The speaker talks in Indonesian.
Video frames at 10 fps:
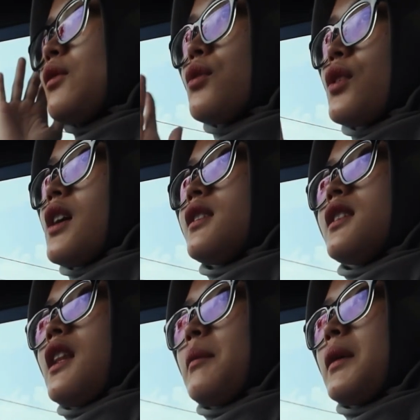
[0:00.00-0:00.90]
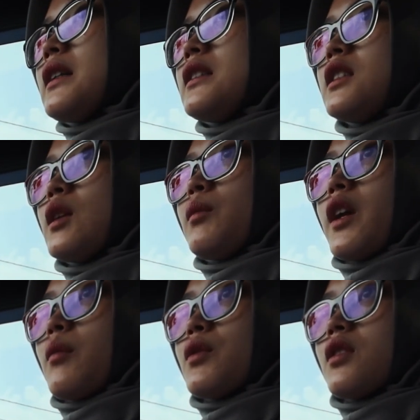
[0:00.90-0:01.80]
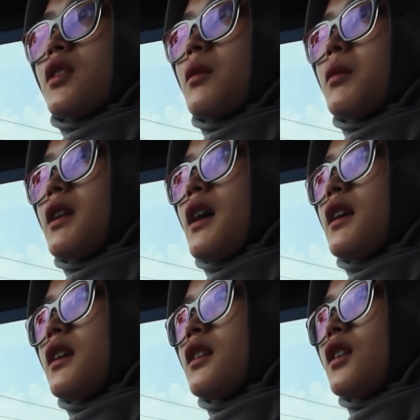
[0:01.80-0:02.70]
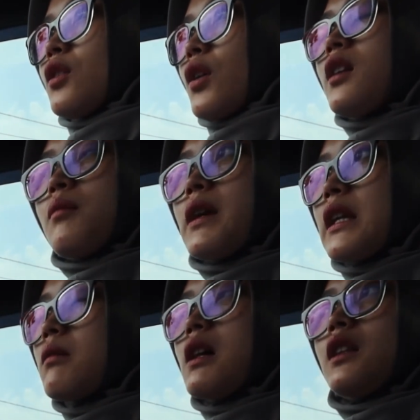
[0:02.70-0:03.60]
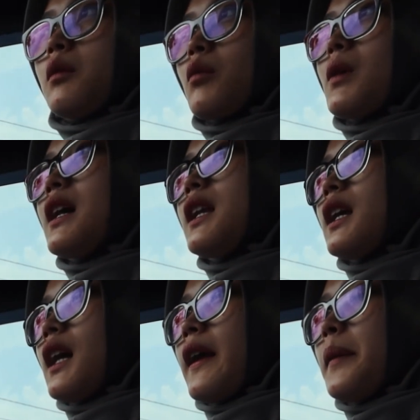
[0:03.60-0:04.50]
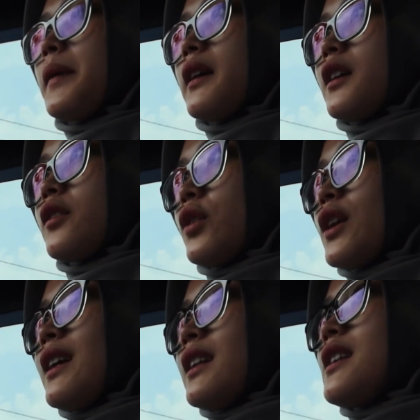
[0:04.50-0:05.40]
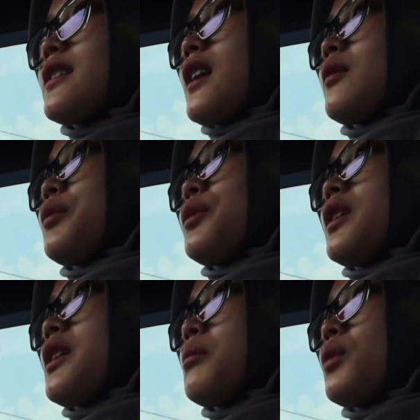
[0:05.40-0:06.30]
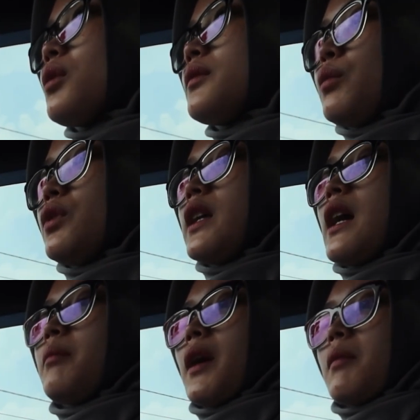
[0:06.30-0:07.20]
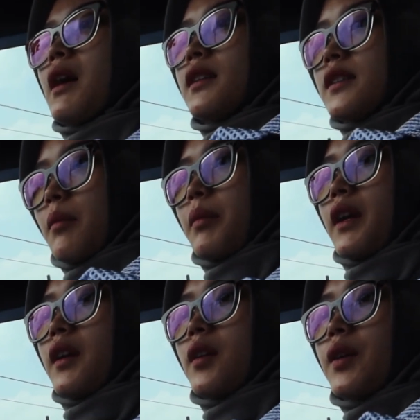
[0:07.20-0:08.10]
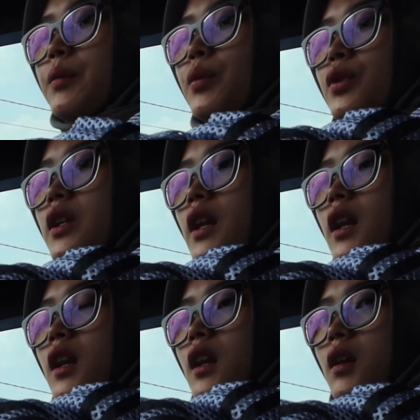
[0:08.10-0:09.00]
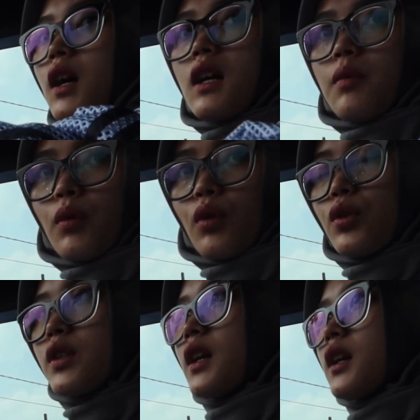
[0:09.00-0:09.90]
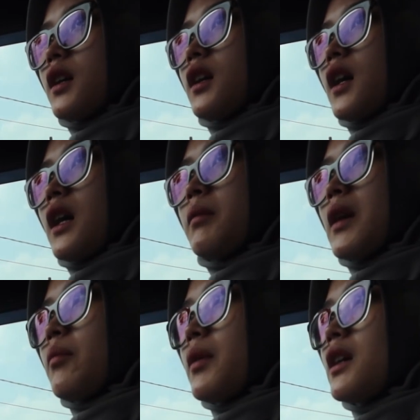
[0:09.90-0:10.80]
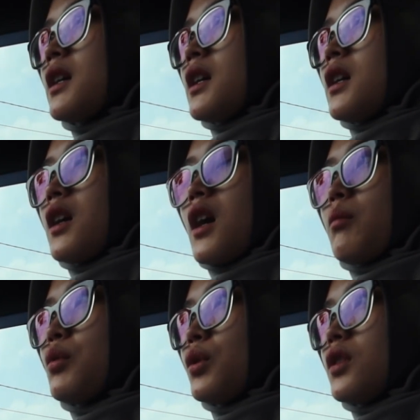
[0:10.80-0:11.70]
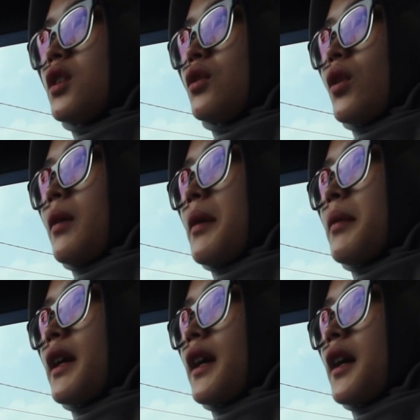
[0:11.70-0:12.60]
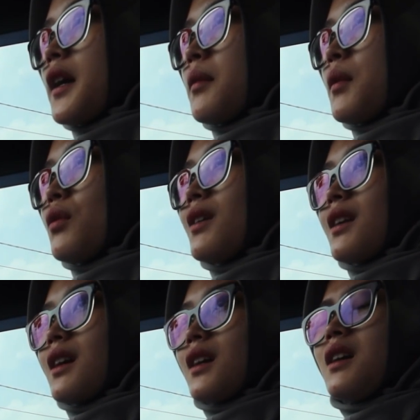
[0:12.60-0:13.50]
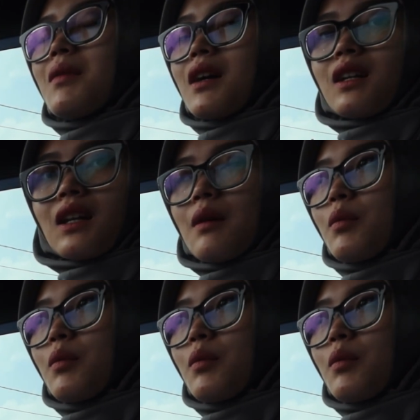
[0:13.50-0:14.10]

aku ya selama nge-gym kayak misalnya selama diet gitu ada kan, banyak banget perubahannya kenapa gitu di saat putri gemuk putri gampang banget capek putri ah pokoknya apa-apa gabut gitu apa-apa kayak nggak mau gerak ah mager lah